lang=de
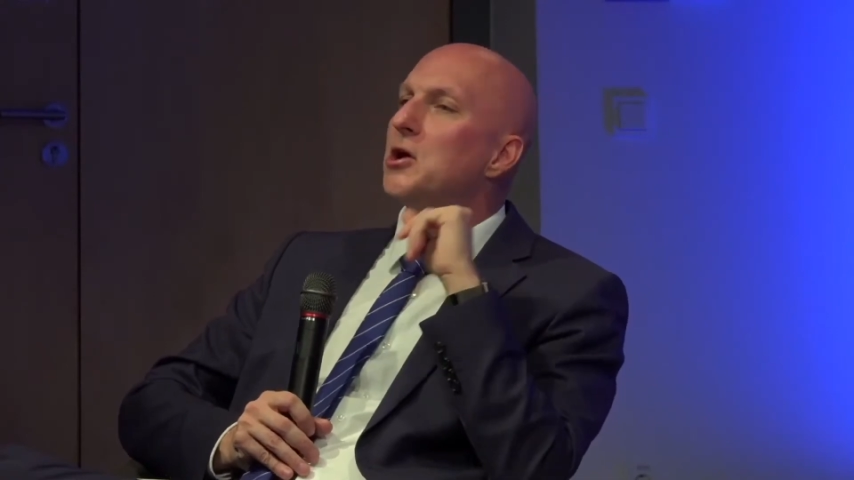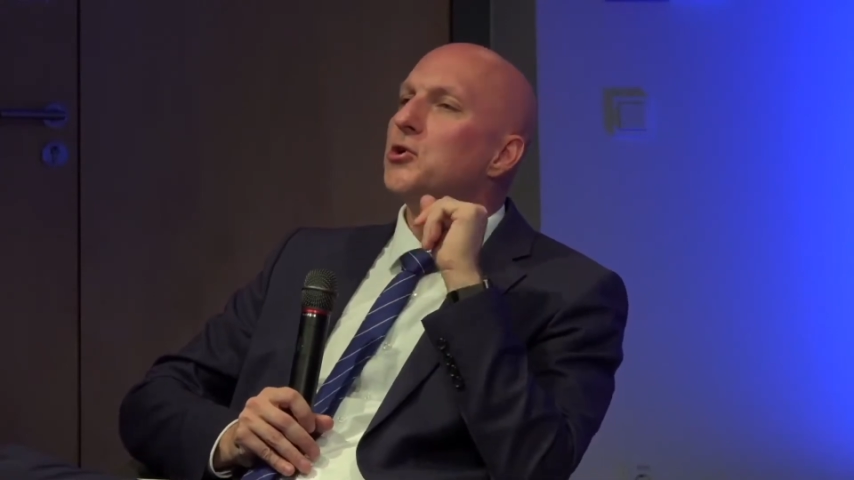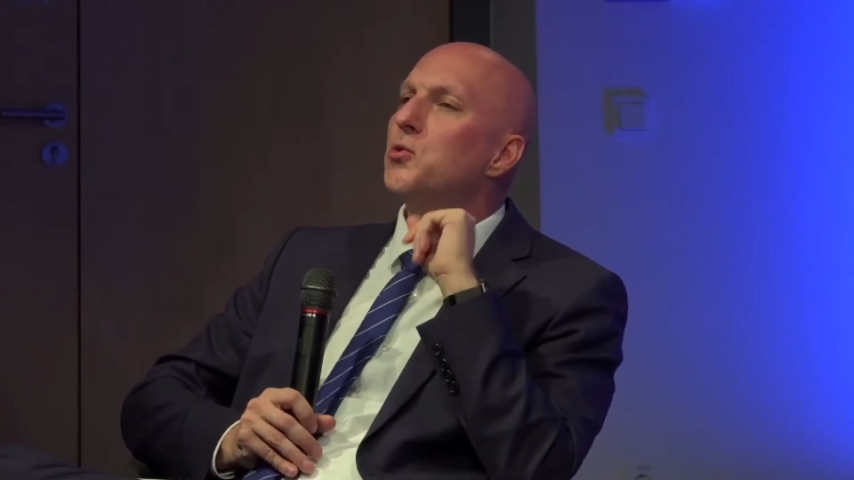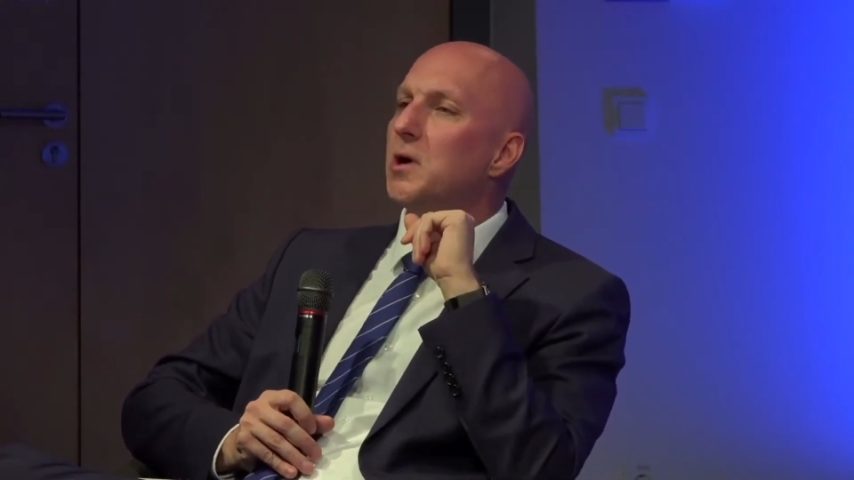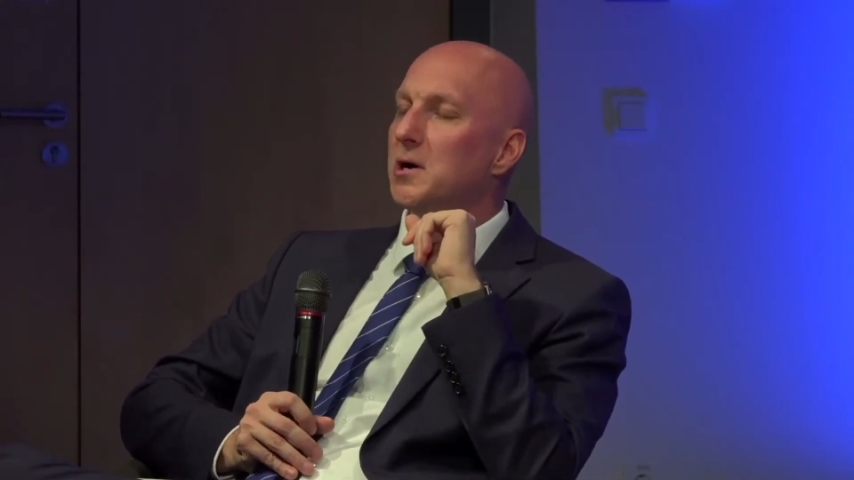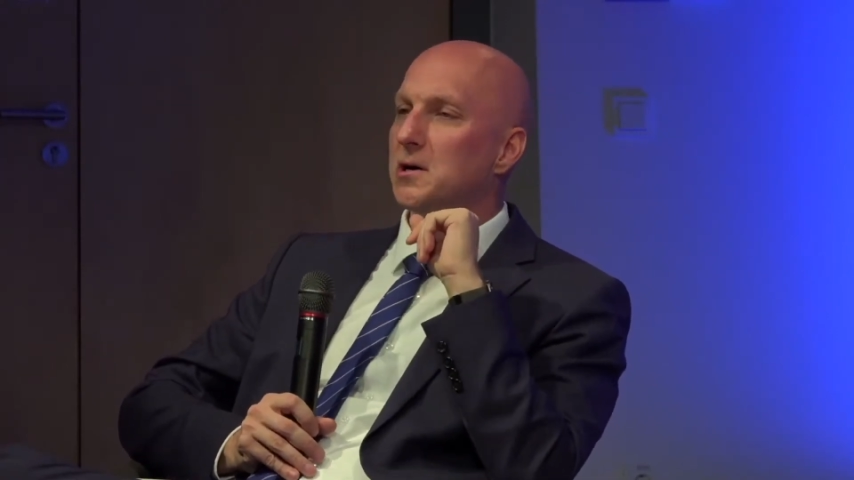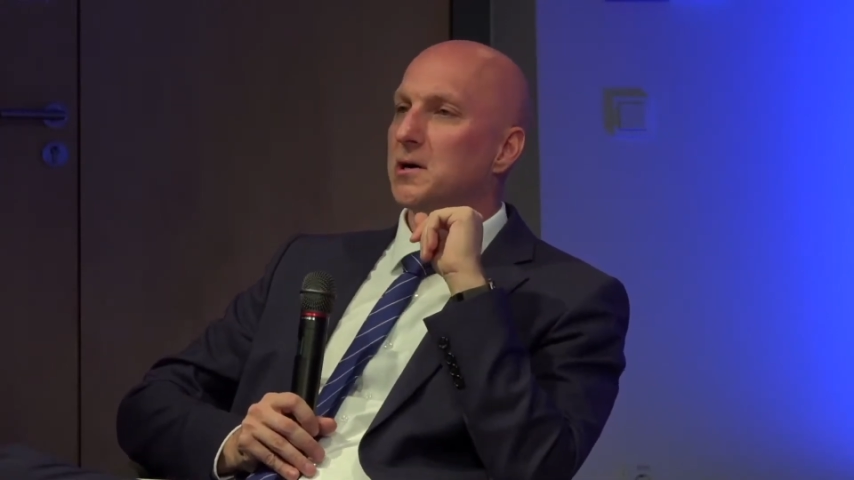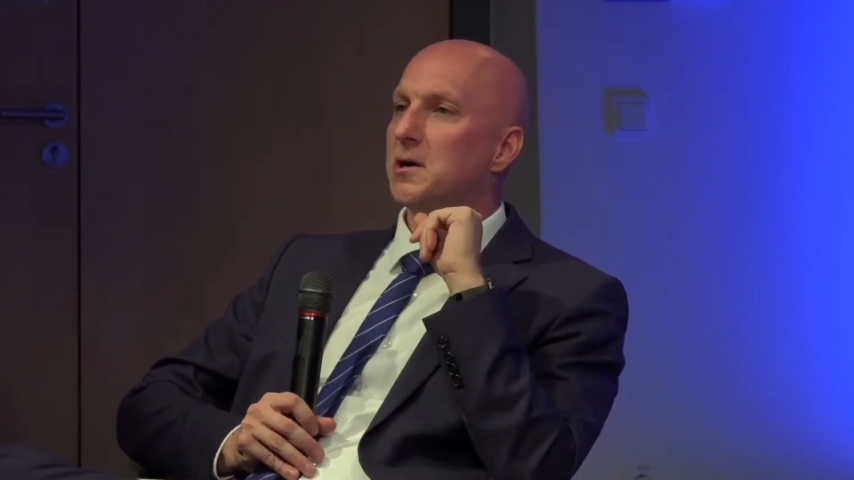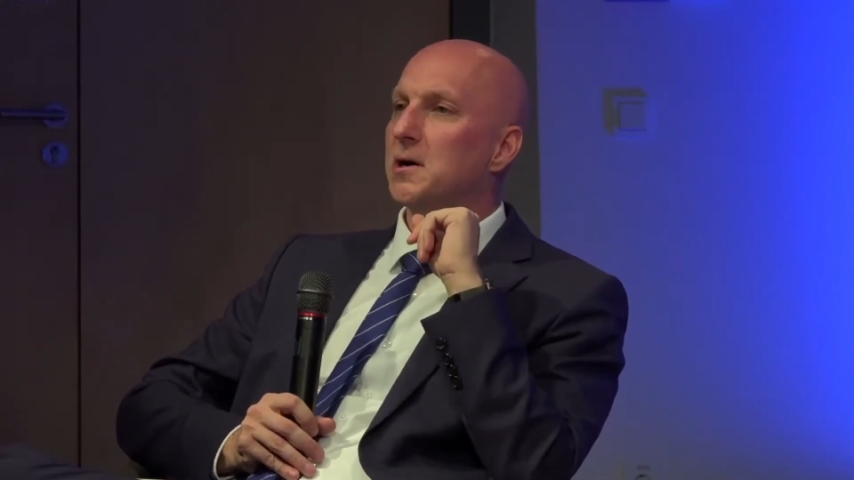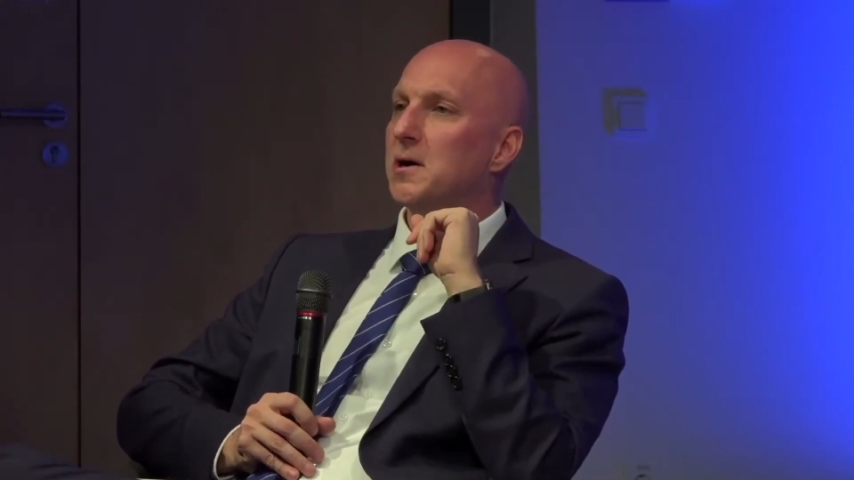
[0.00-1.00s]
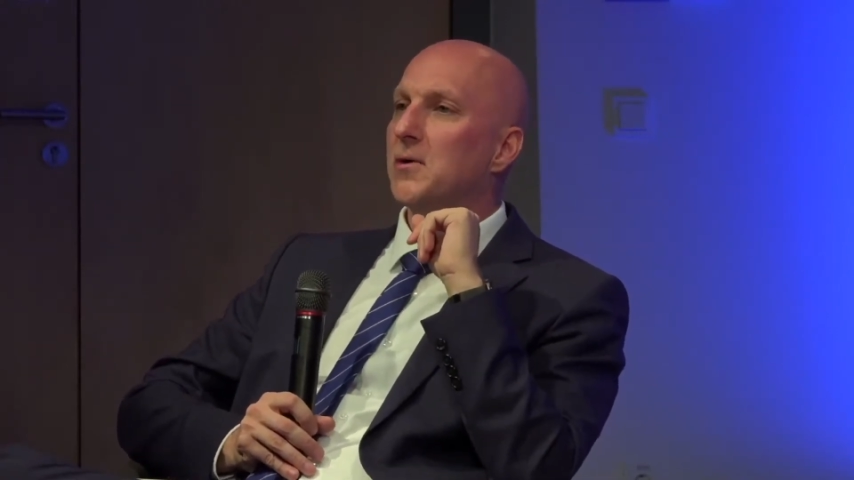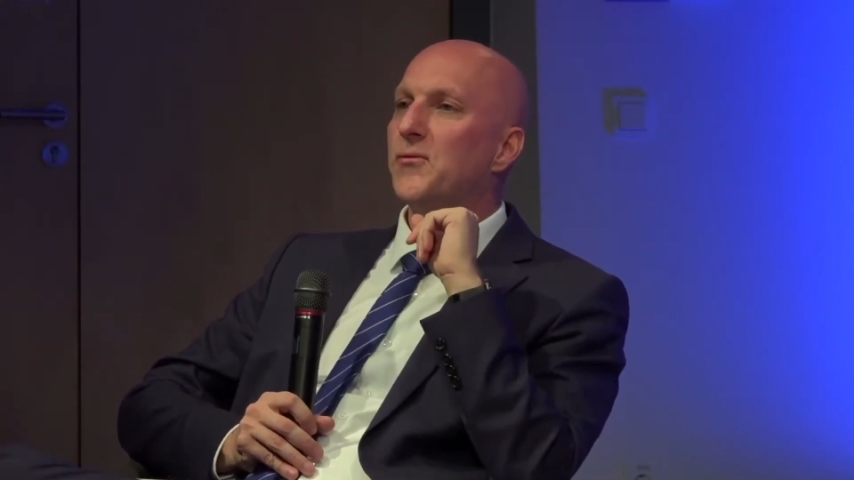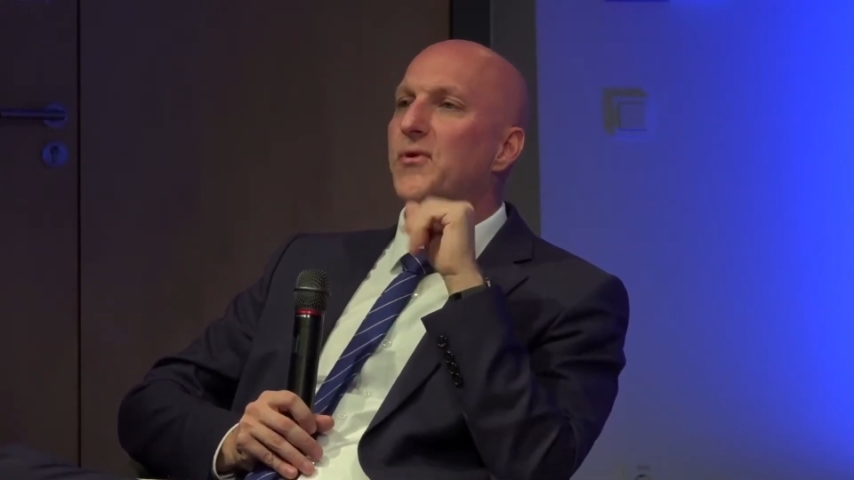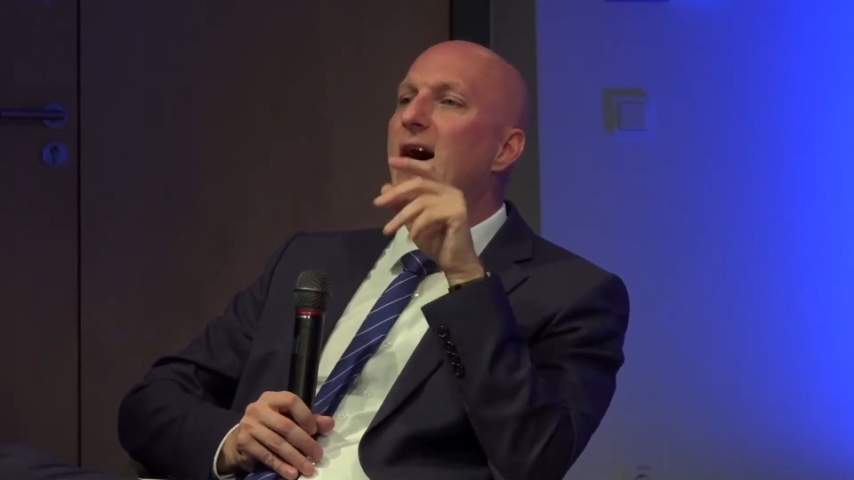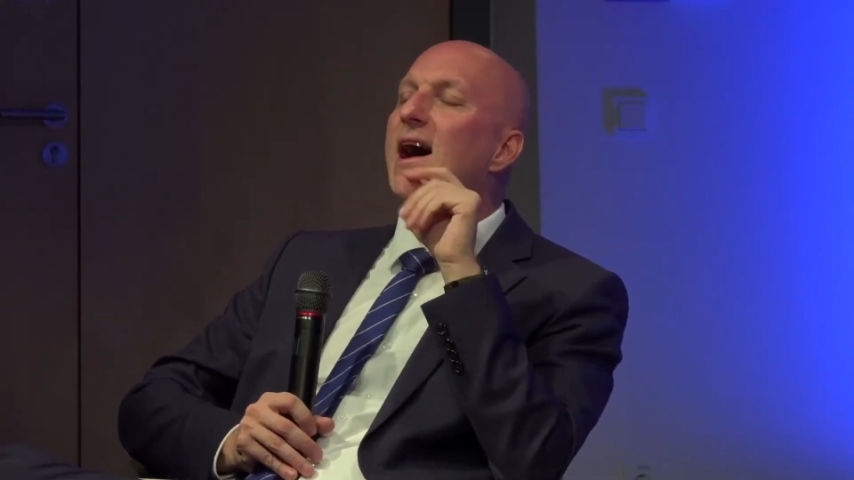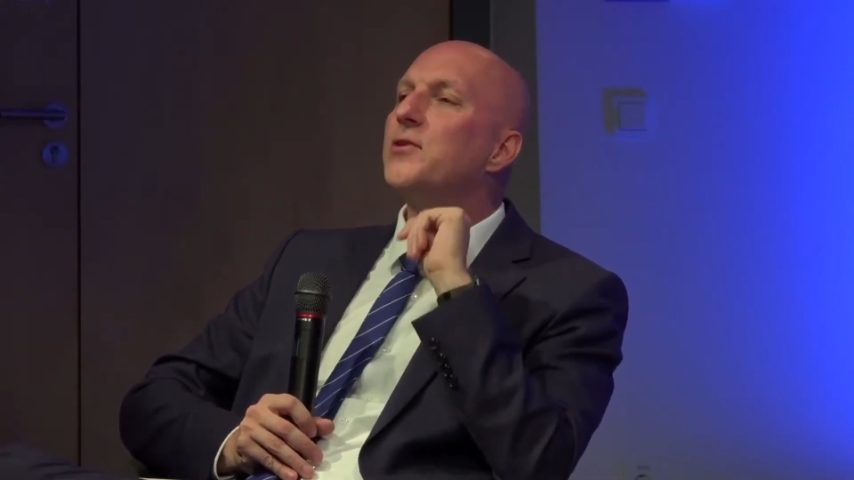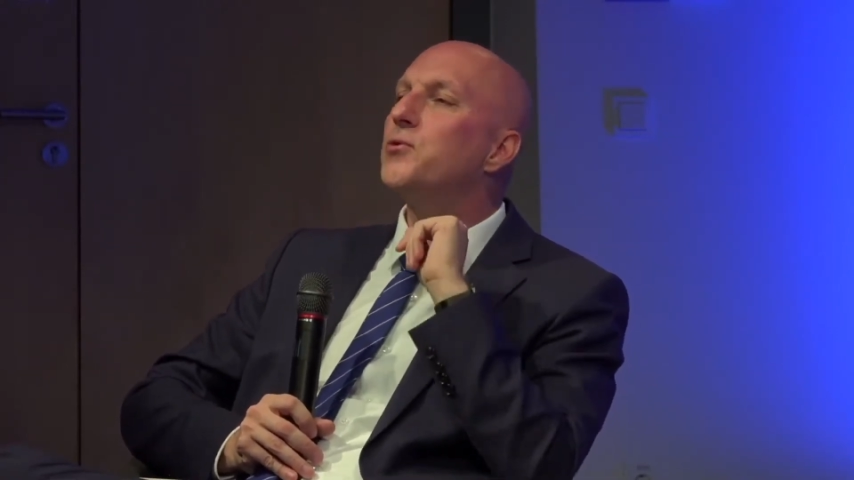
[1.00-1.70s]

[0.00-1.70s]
Junge, frag